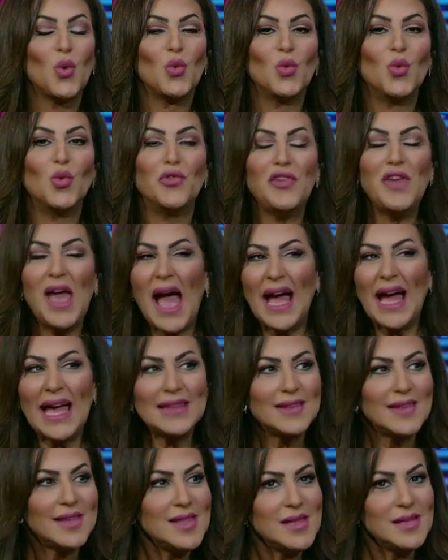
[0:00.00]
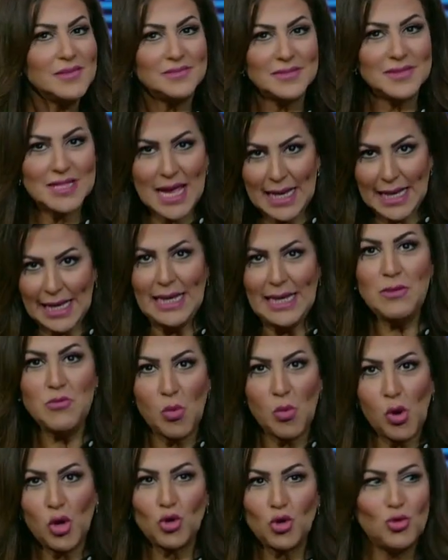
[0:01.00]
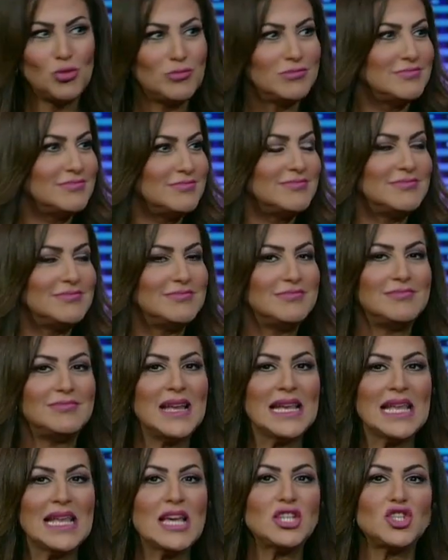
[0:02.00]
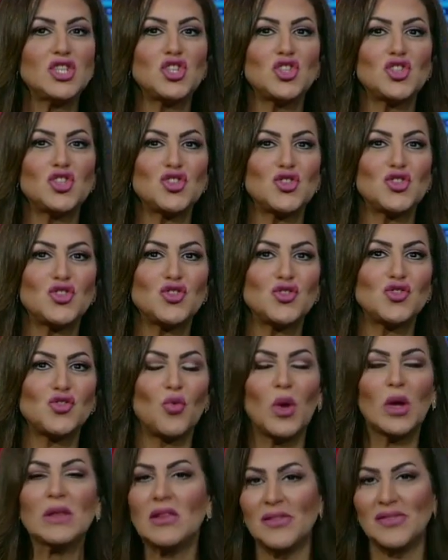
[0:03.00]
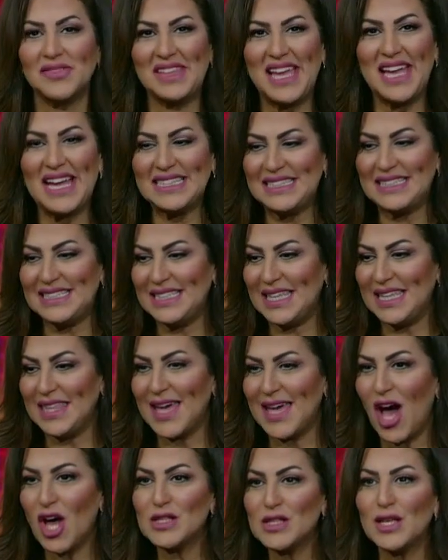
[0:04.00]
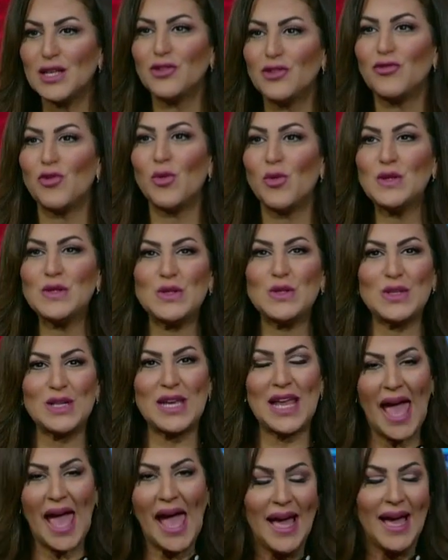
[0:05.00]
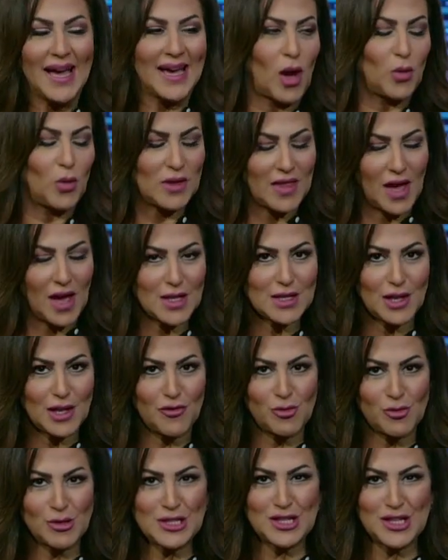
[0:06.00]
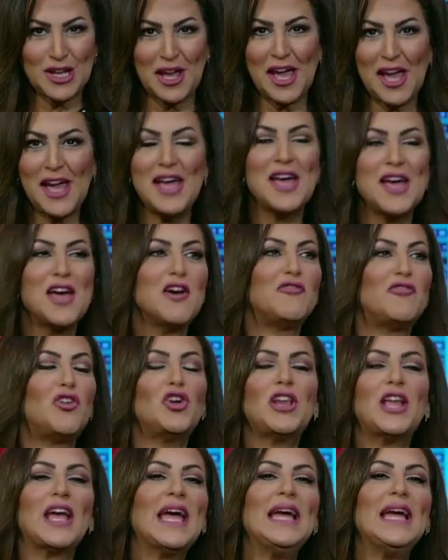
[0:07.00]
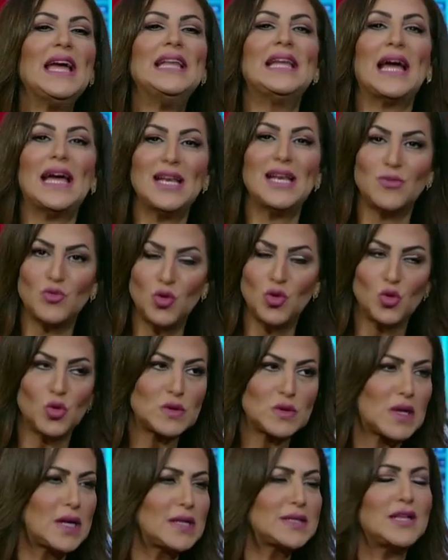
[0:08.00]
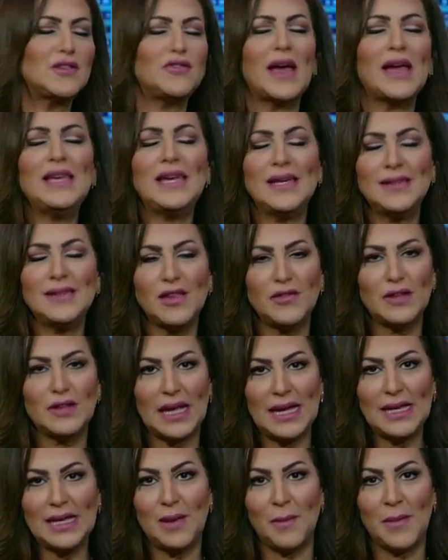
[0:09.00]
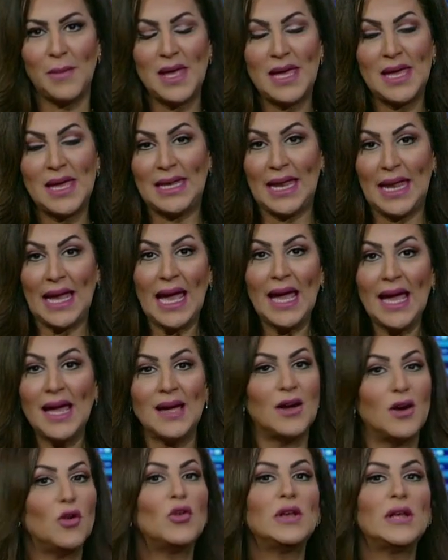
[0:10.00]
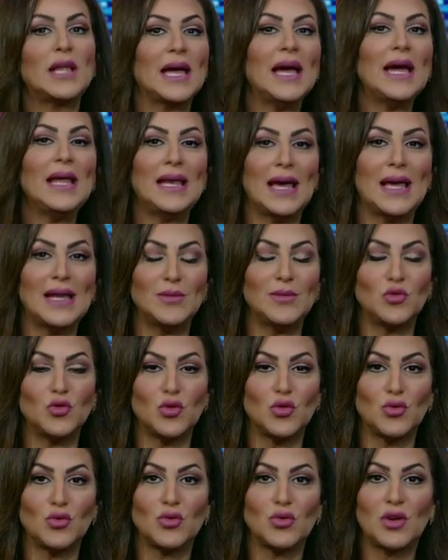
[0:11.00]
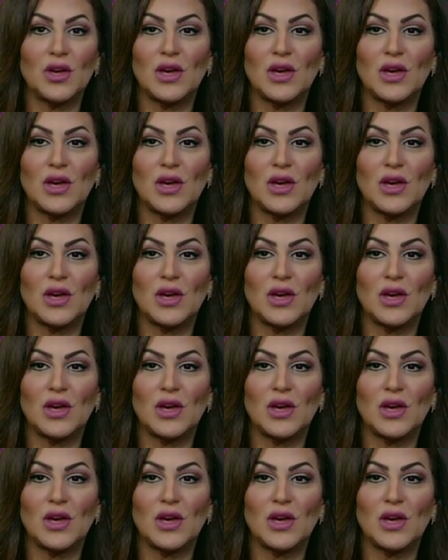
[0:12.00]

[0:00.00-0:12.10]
وفي حاجات كده زي العلم برضو ملهاش وطن يعني اذا حصلت في مصر نجاح او اذا حصل في مصر نجاح فهو نجاح للعالم كله اذا حصل في اي حته في العالم نجاح هو نجاح للعالم كله